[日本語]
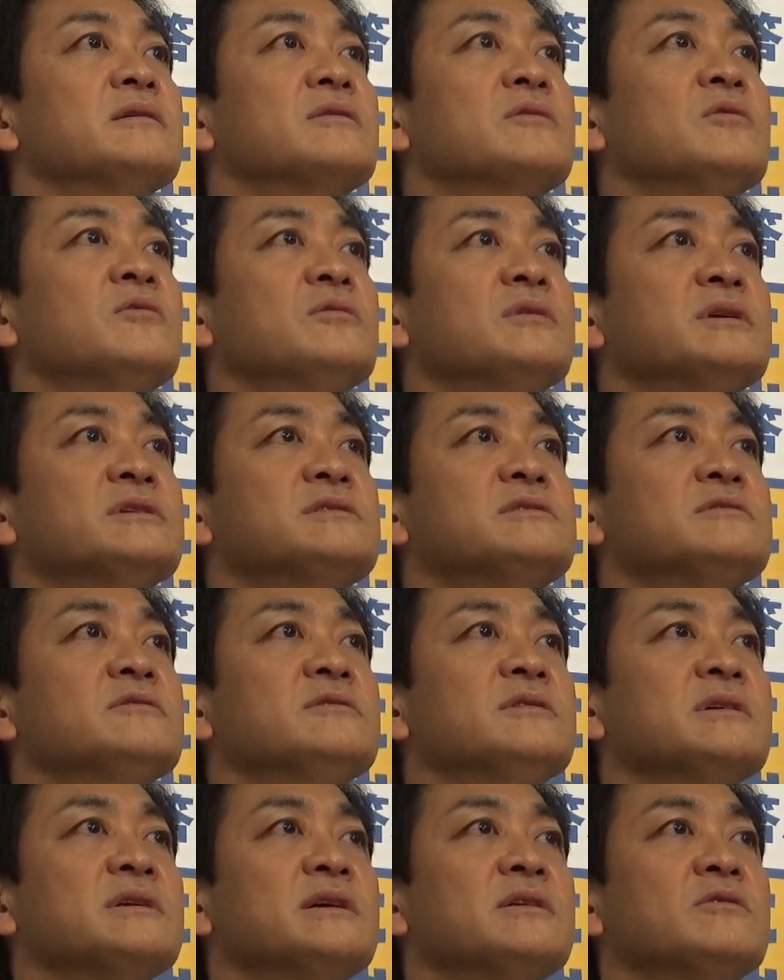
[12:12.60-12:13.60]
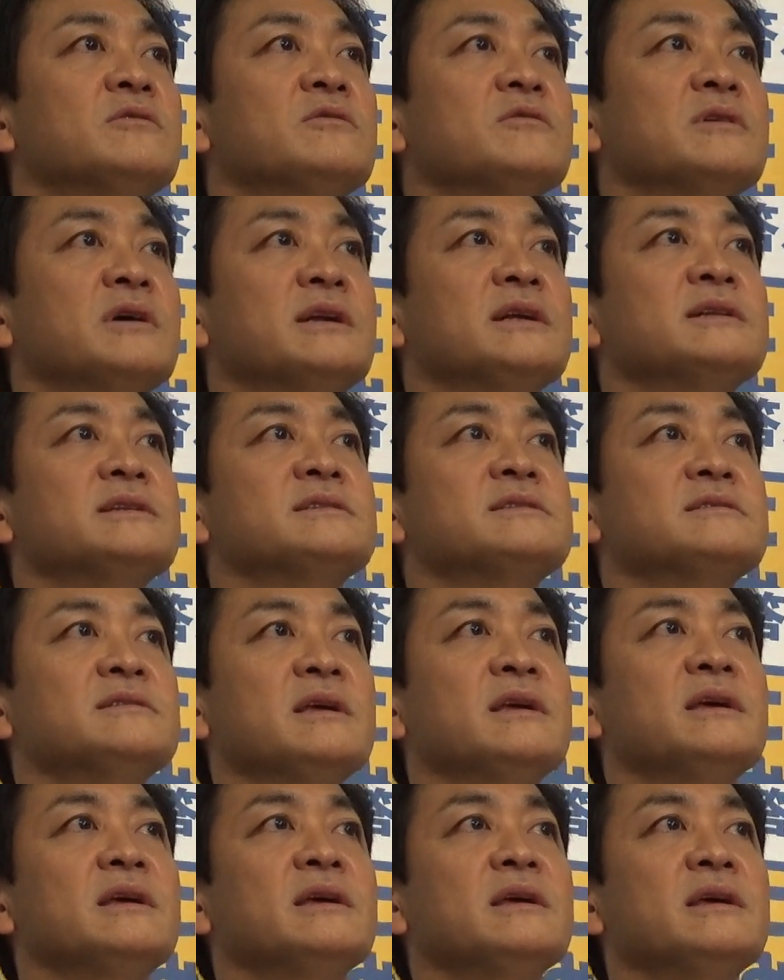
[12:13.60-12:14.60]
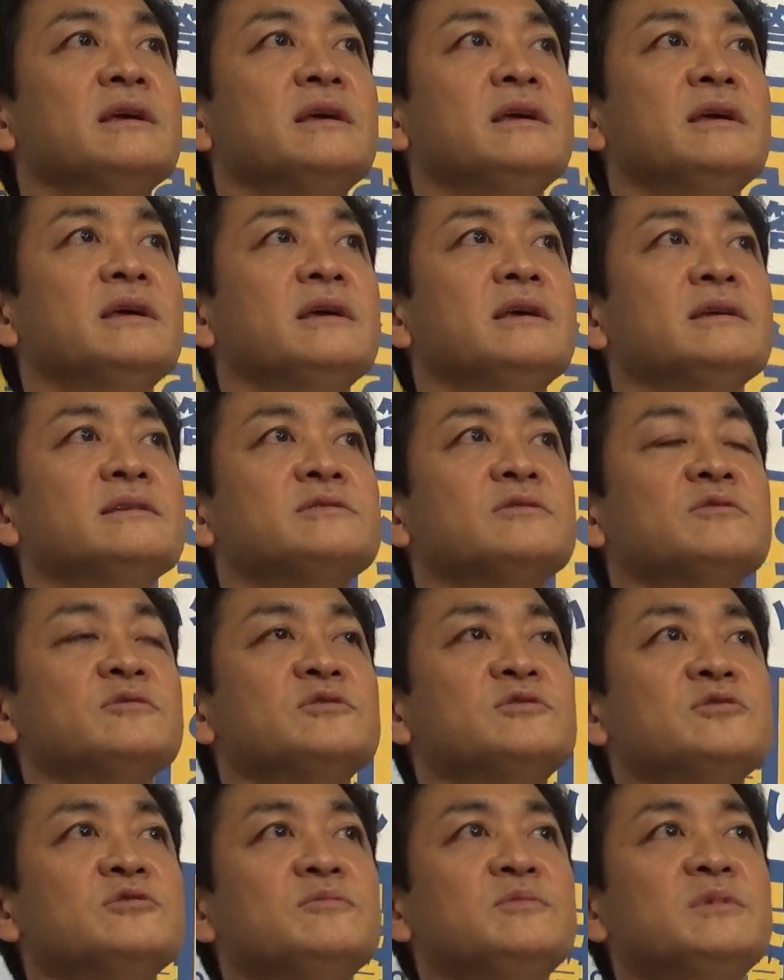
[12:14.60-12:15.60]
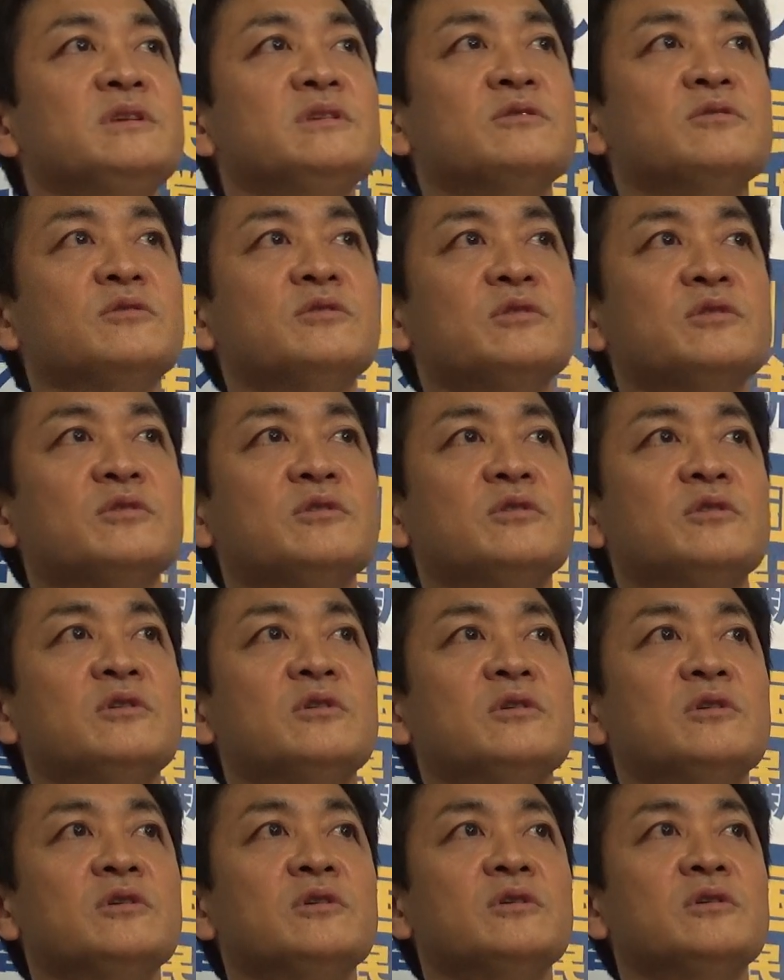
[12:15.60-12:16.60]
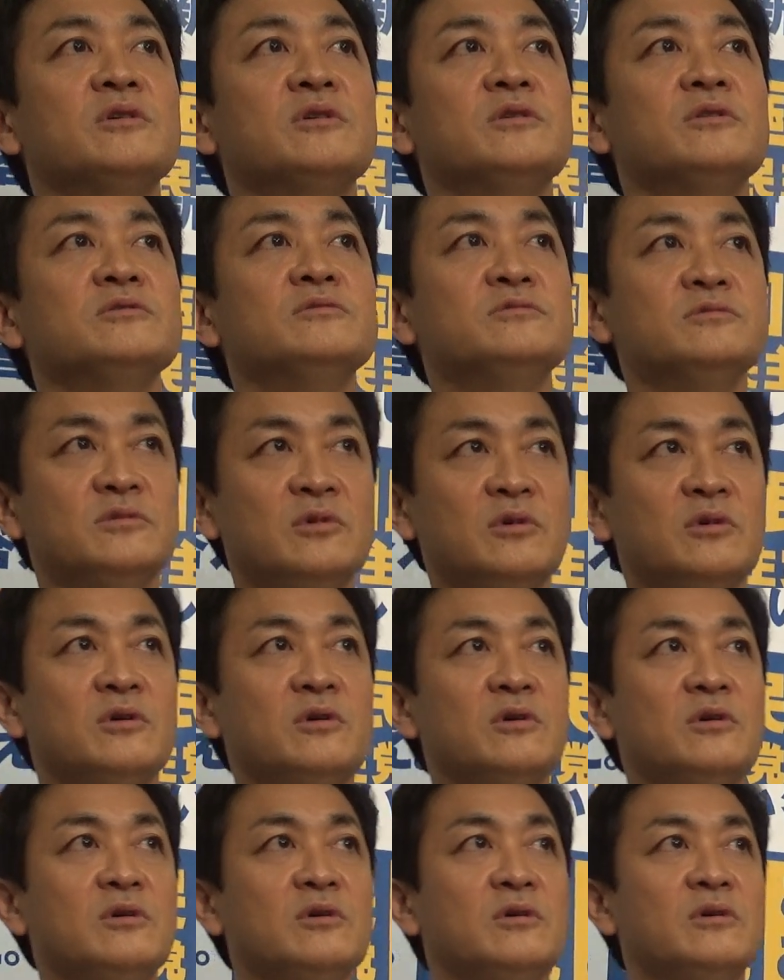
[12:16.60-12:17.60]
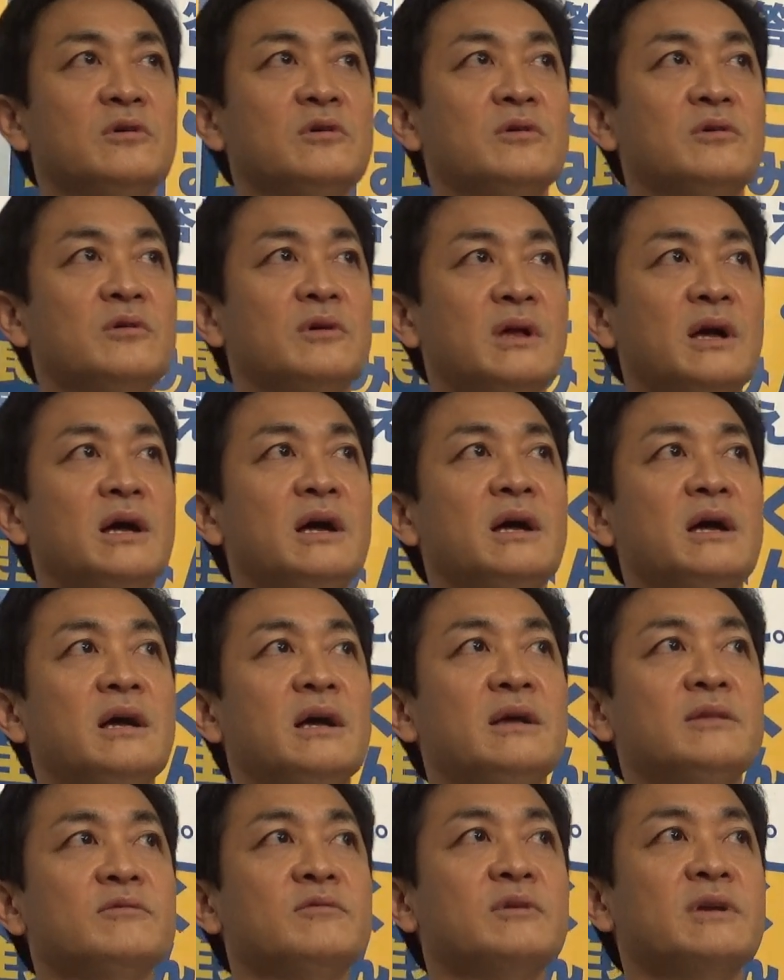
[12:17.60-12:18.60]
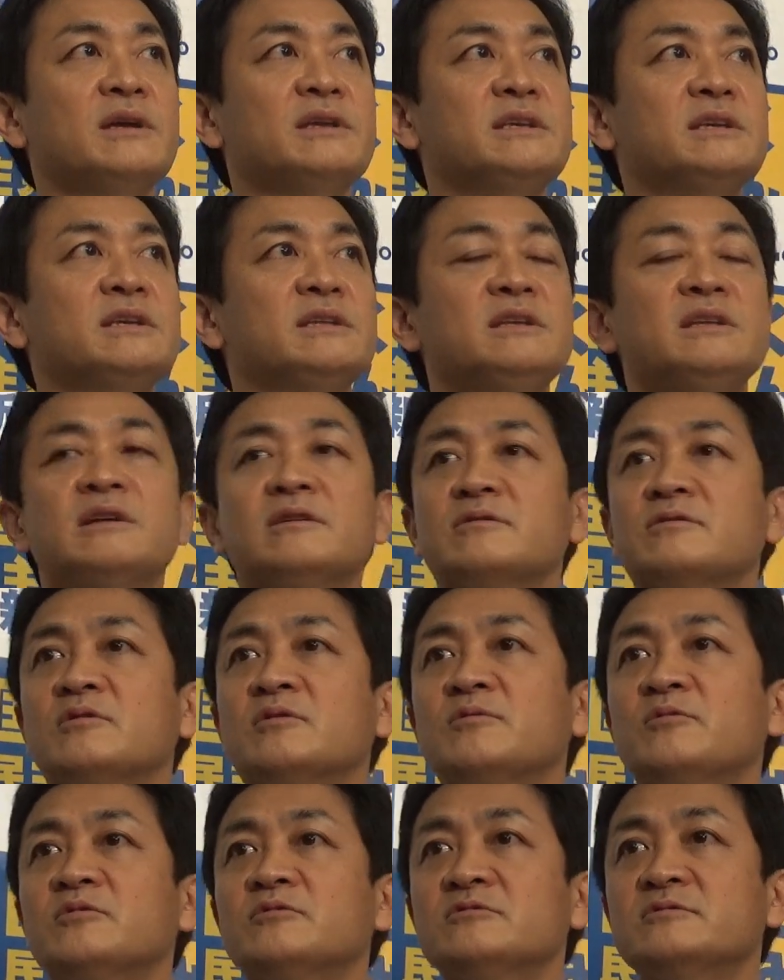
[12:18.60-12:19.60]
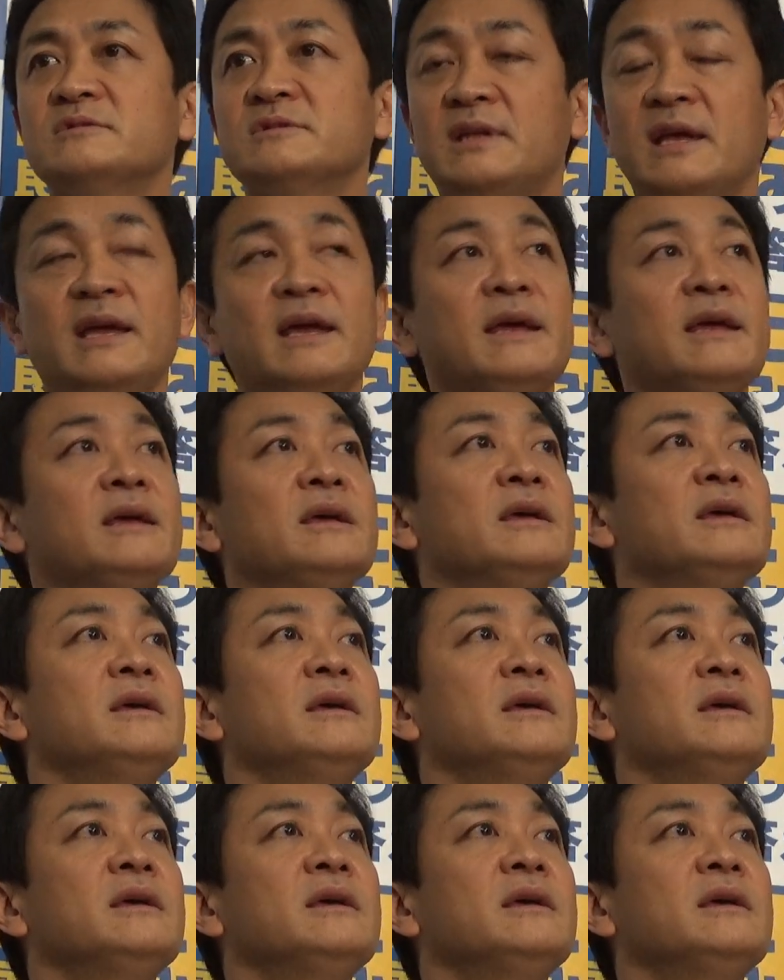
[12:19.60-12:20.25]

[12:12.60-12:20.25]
今月の中頃からですね、えー、その住民投票運動があの解禁になると思うんで、